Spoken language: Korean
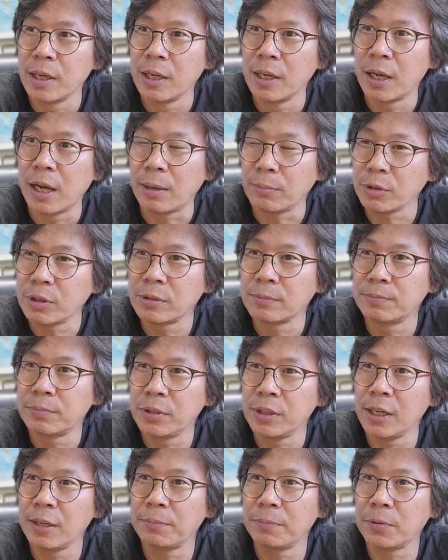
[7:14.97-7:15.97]
아무튼
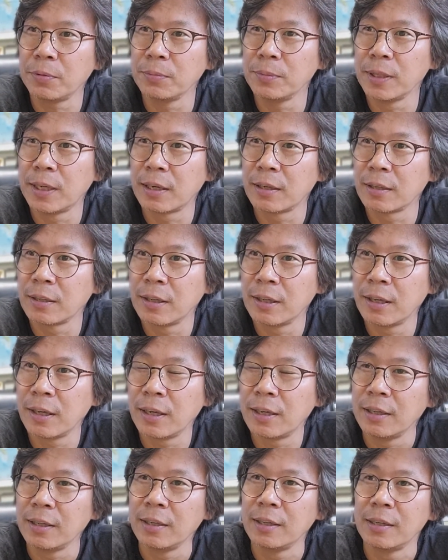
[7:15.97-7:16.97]
플랫폼이라는 게
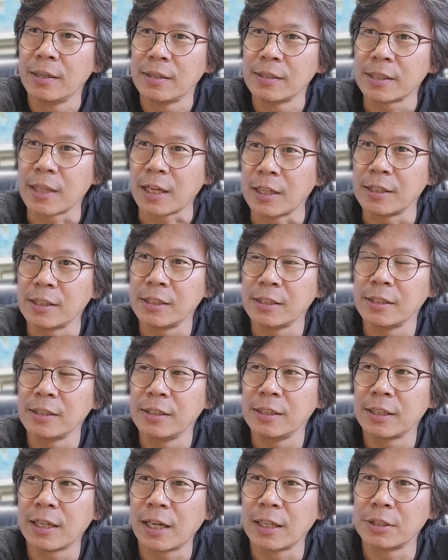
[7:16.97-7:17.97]

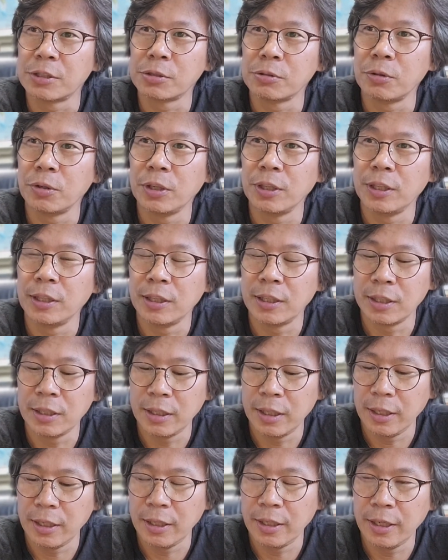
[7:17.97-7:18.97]
자신이 가지고 있는
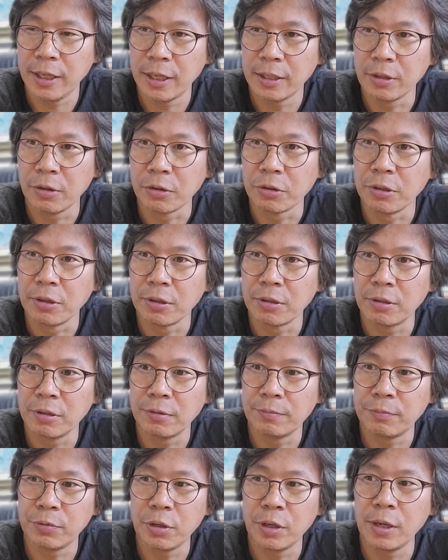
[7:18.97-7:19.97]
일의
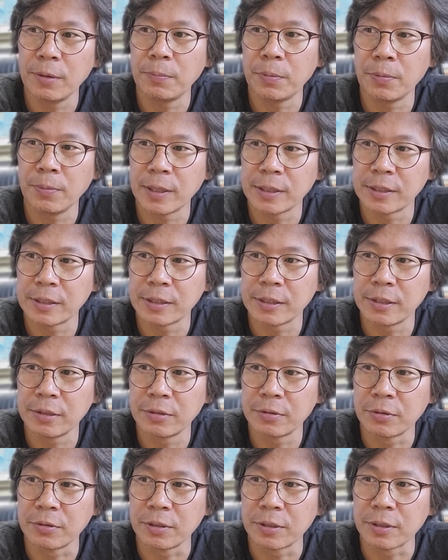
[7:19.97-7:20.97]
영역을 플랫폼화
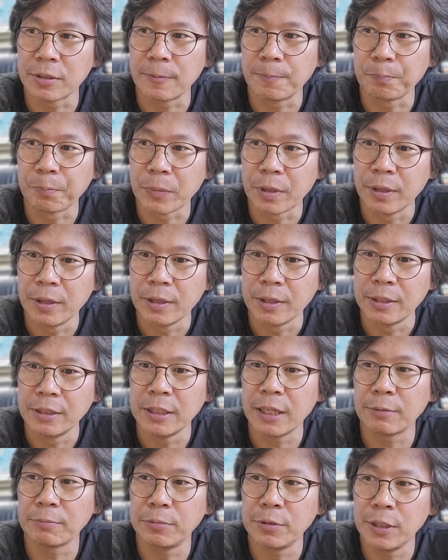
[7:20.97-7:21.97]
시키는 거예요.
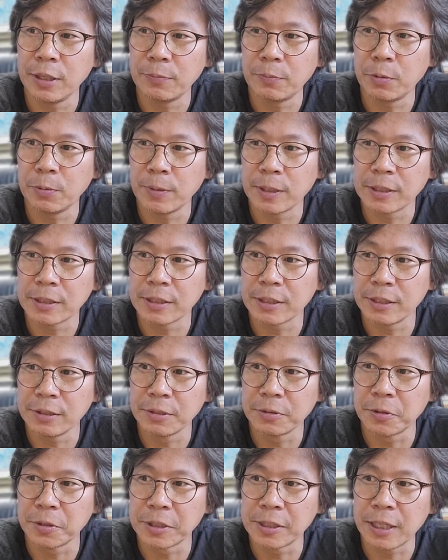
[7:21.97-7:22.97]
그냥 플랫폼화 시키는
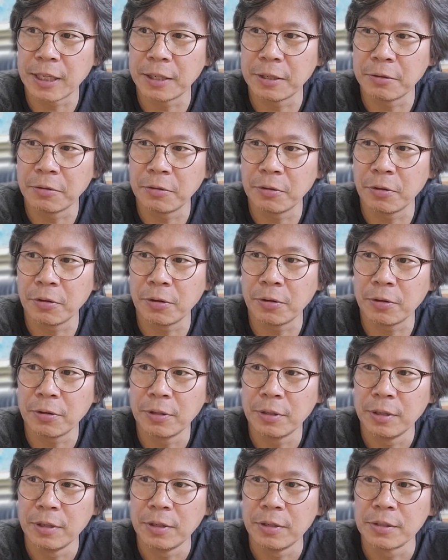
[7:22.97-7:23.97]
것이 아니고
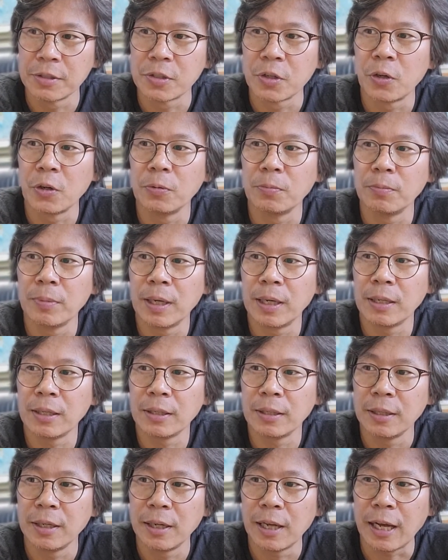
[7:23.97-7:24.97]
정말
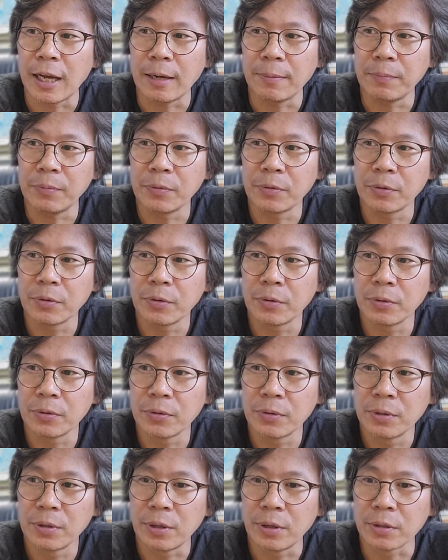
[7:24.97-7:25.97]

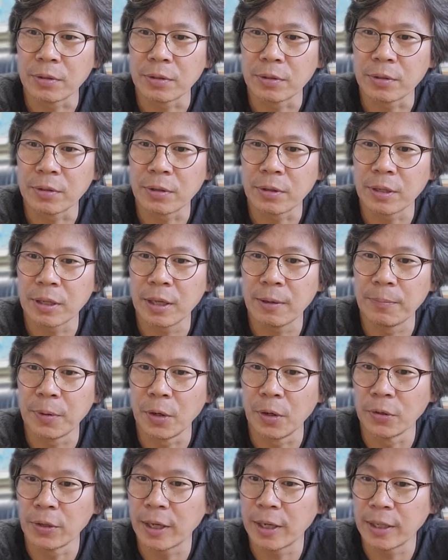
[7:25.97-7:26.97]
앞으로 어떻게
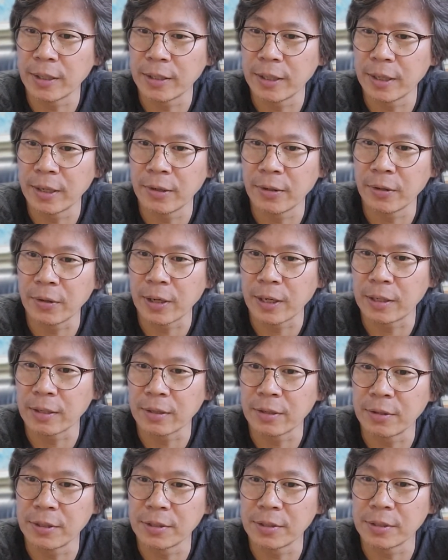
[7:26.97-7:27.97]
변화되어 갈
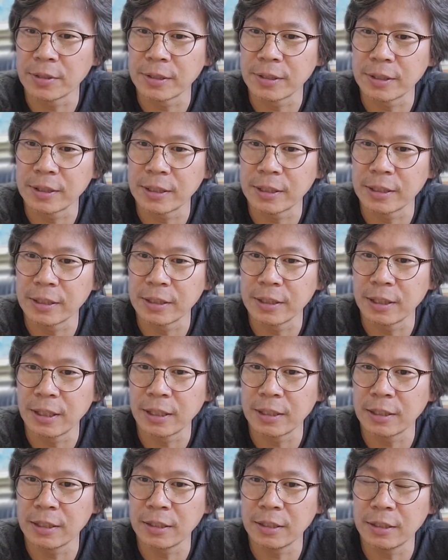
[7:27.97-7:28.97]

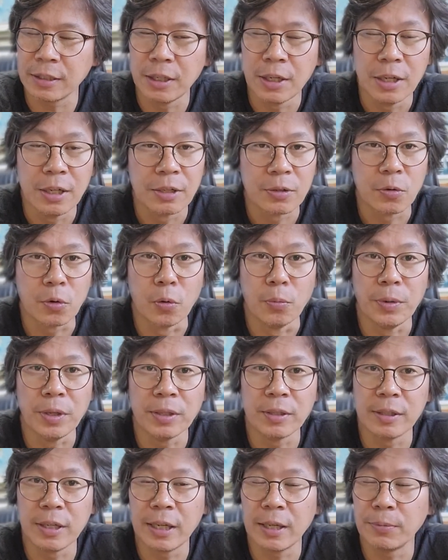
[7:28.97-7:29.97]
것인가를
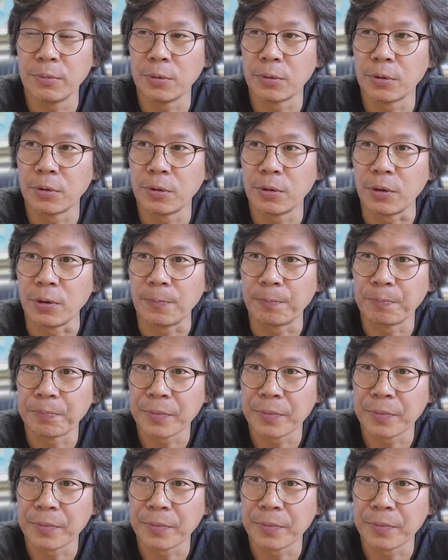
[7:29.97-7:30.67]
고민을 해보고